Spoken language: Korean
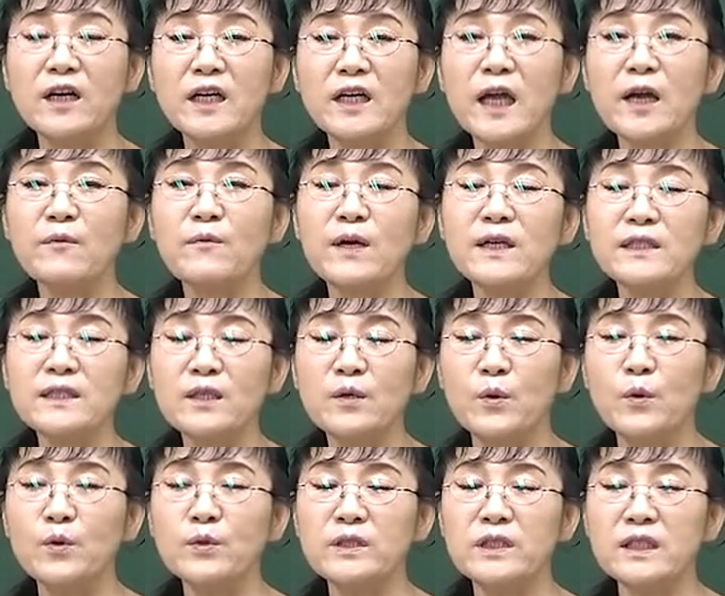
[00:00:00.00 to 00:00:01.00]

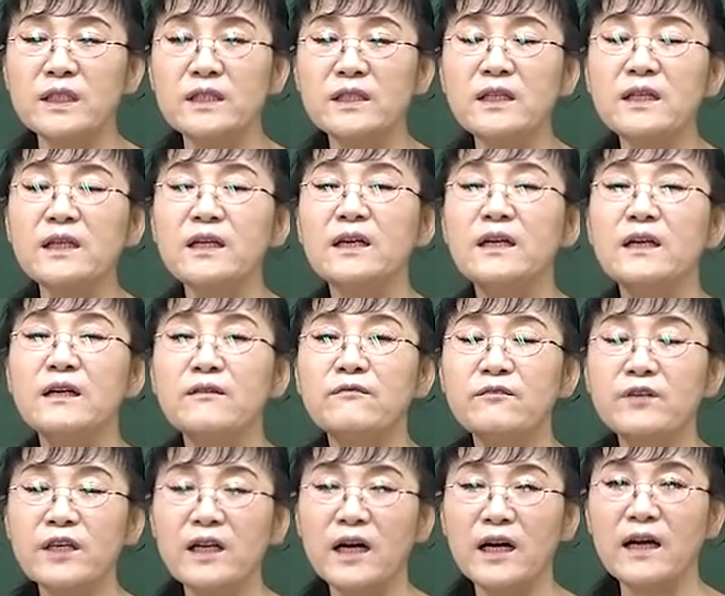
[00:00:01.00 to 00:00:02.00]
객관식 오지를
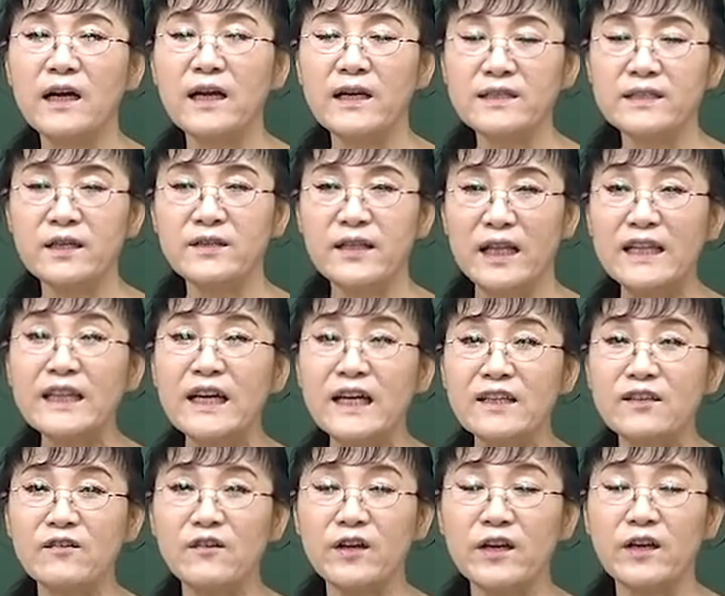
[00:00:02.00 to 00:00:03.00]
우리가 해서
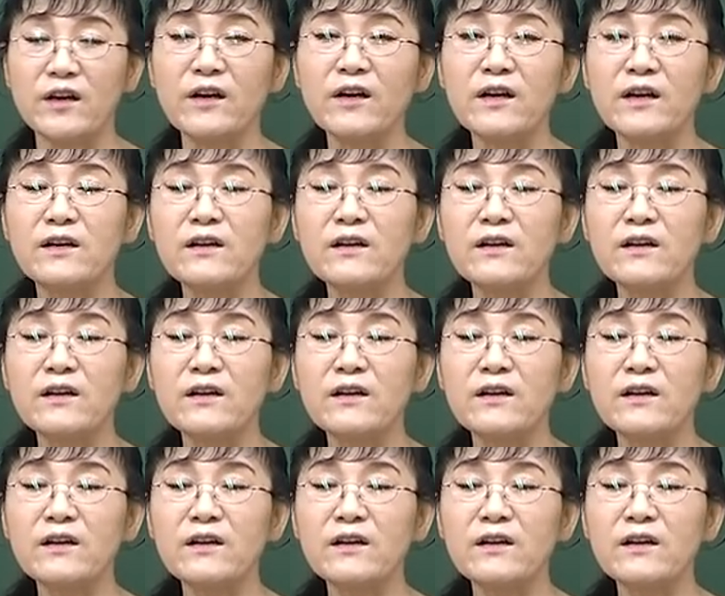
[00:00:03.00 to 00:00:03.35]
낸다는 거예요.